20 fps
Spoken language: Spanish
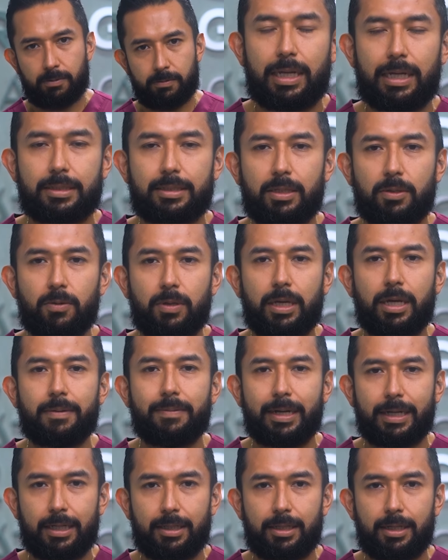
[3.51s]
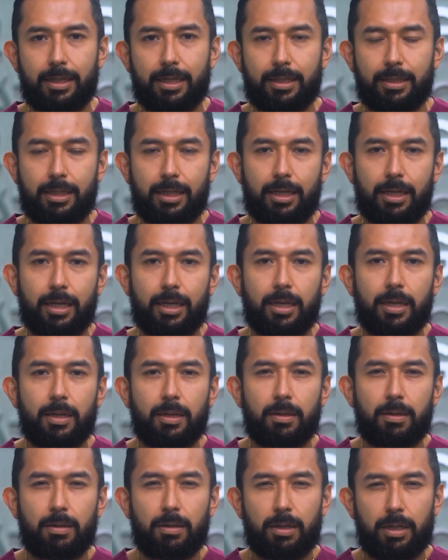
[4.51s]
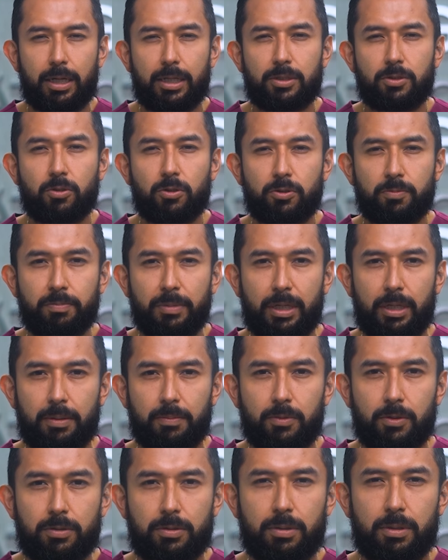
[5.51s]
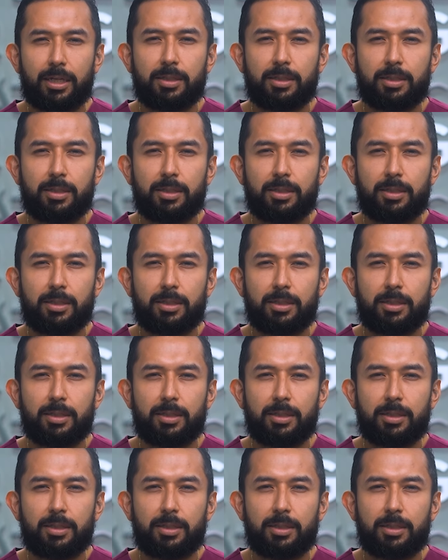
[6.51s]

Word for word: La cirugía bariátrica tiene riesgos mínimos.